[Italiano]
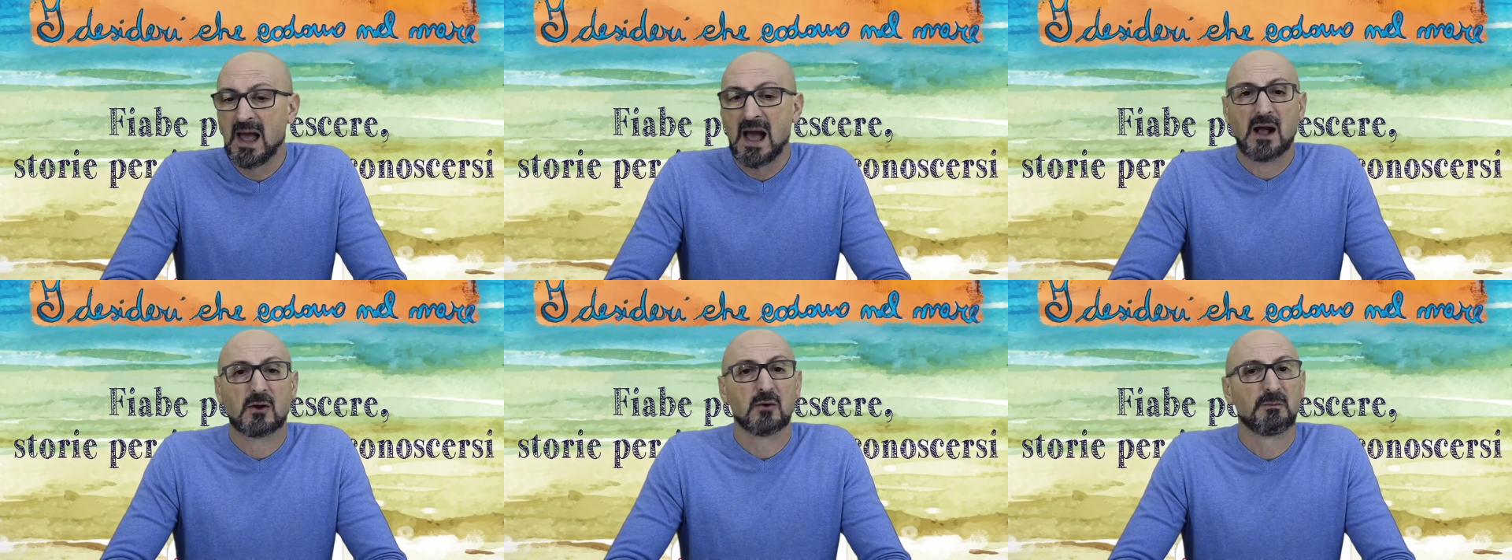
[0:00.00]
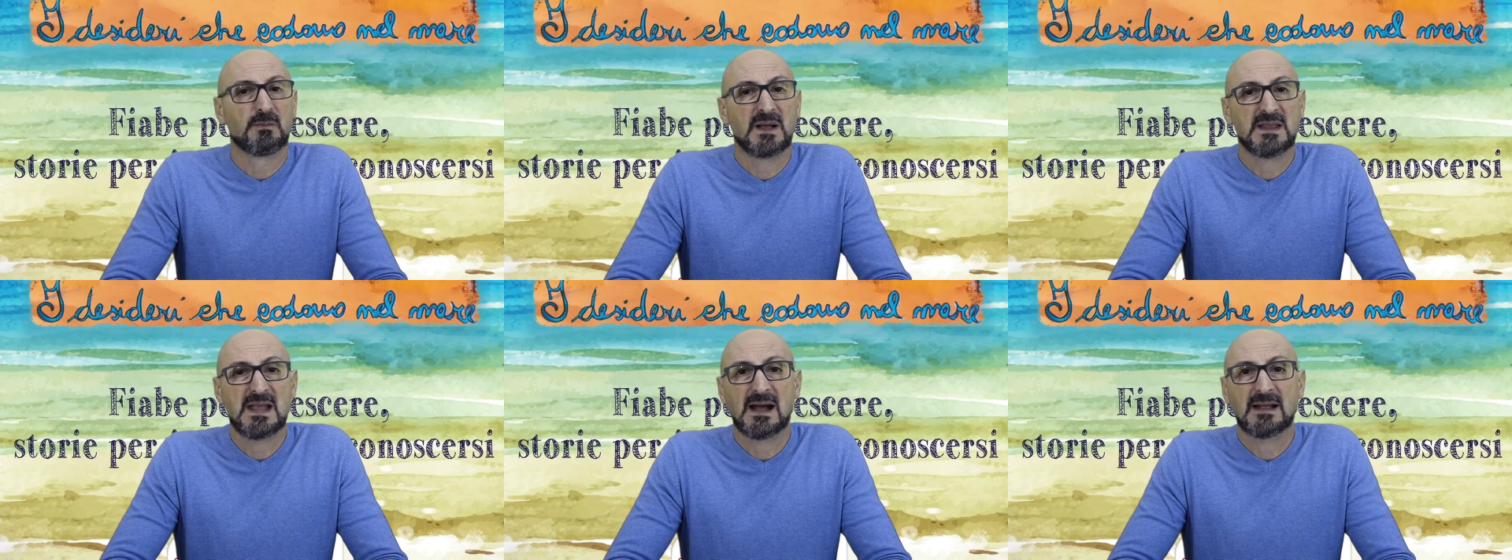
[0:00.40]

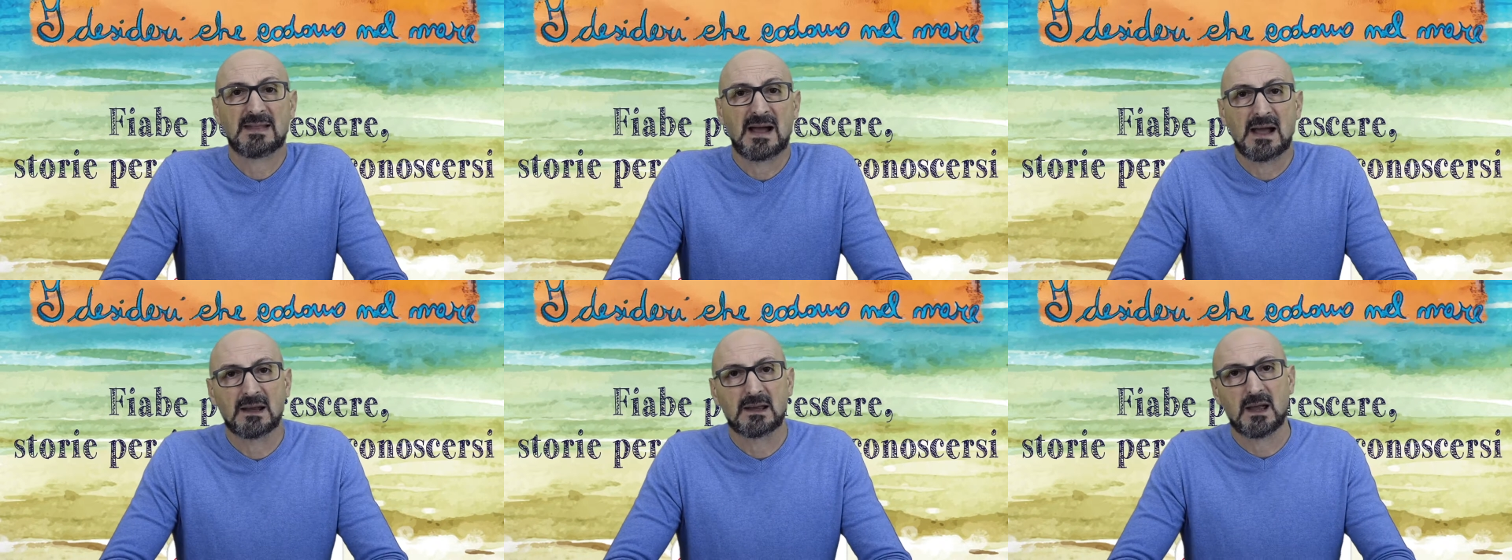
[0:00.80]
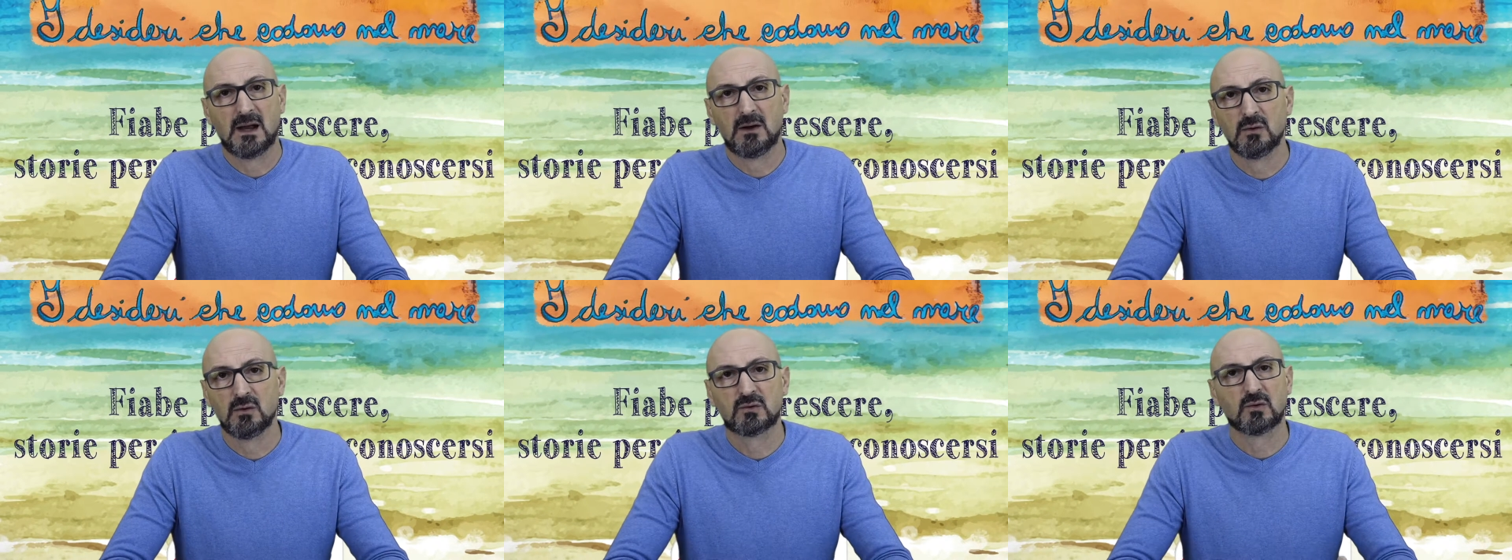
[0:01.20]
accompagnata anche
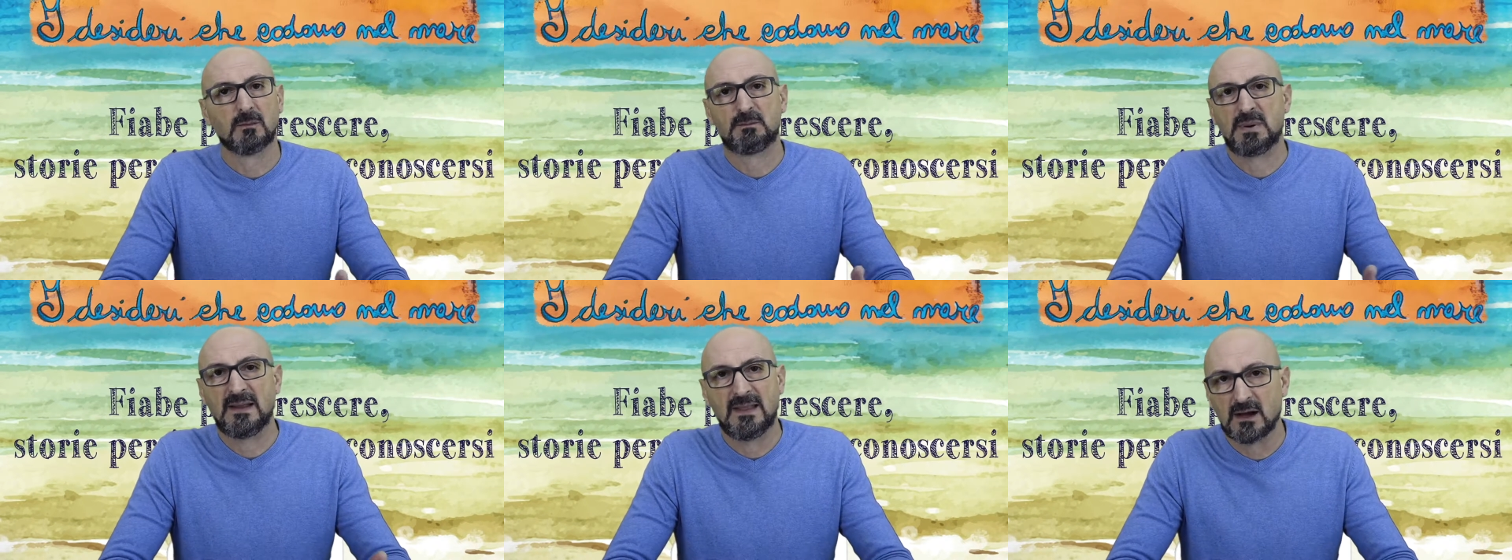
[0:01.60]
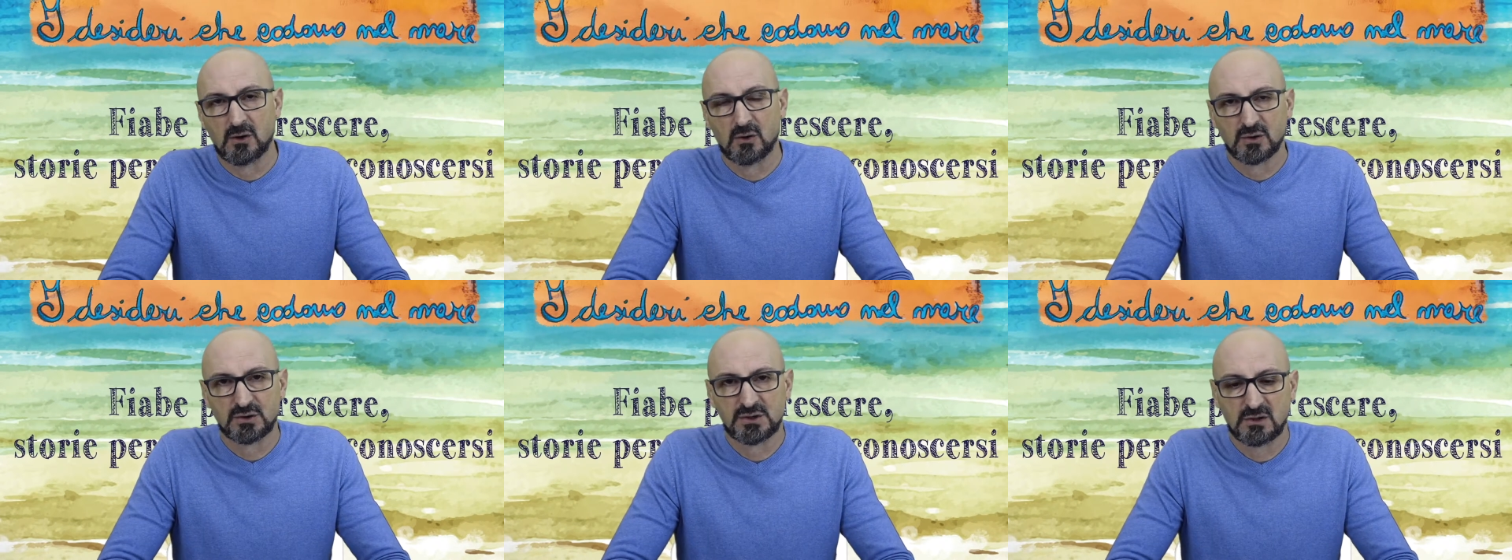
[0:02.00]
all'uso
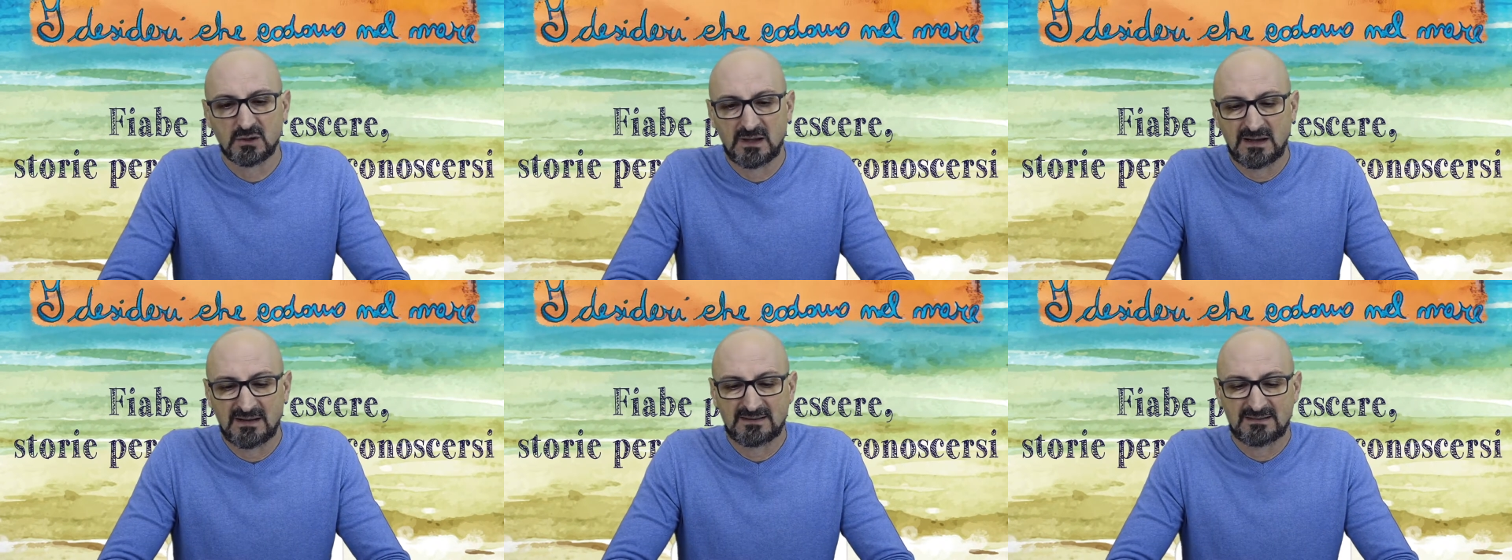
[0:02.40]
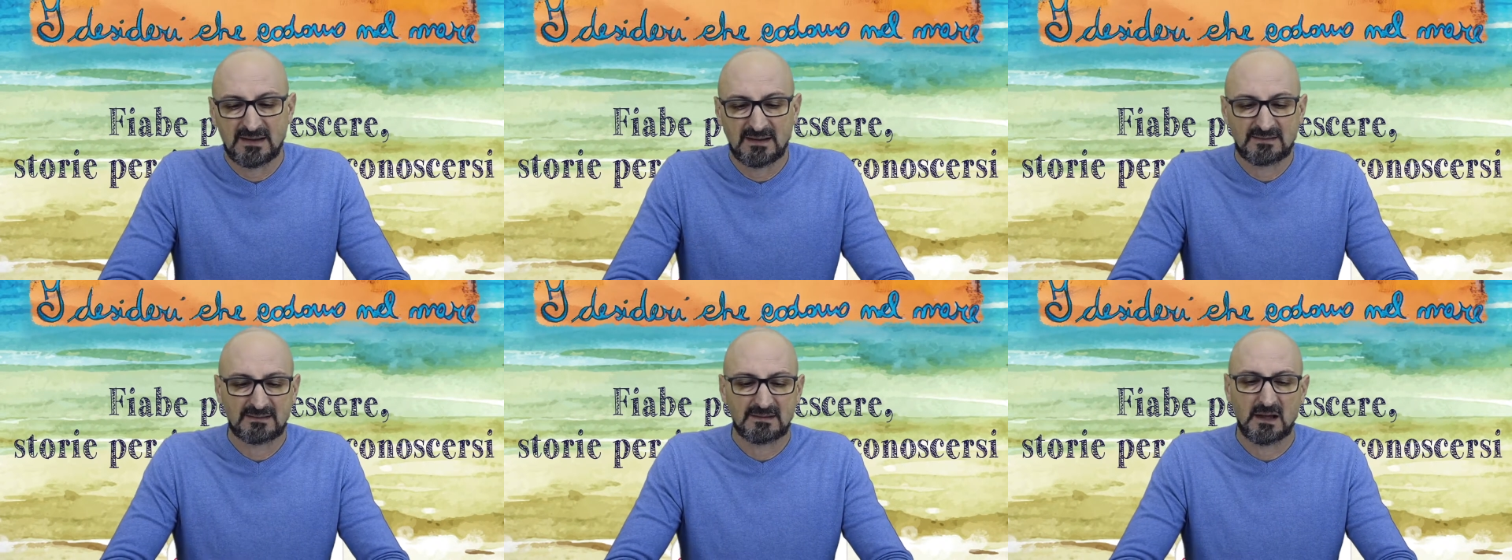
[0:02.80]
pedagogico della
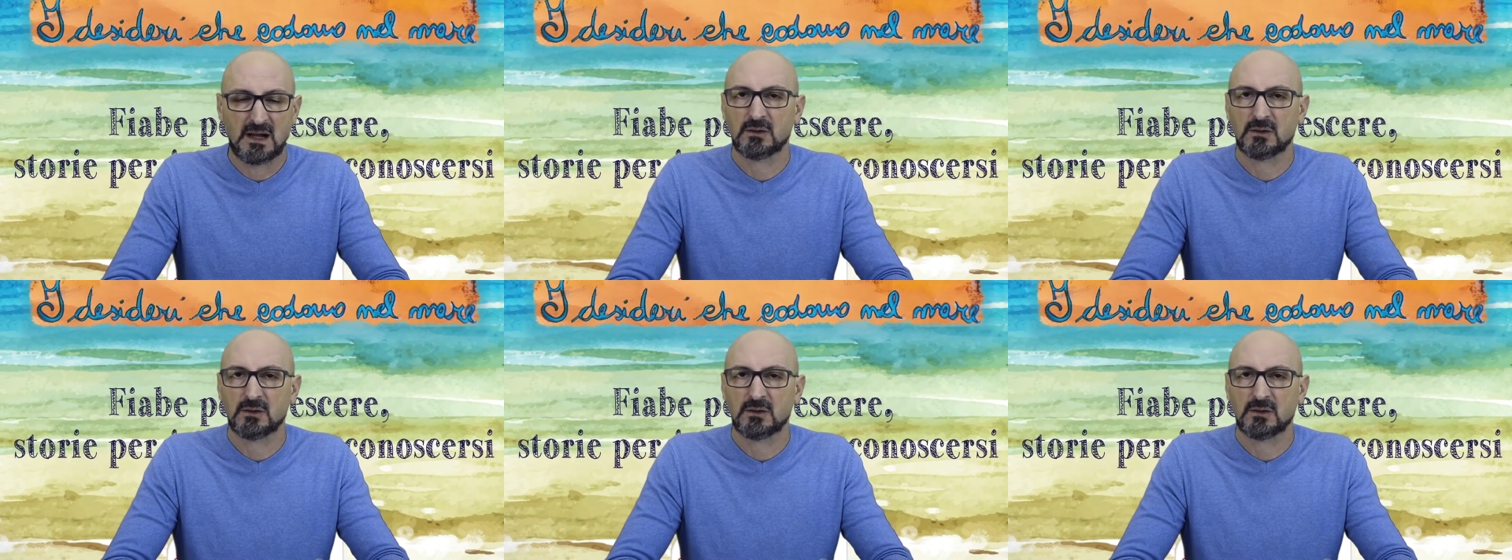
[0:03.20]
stessa,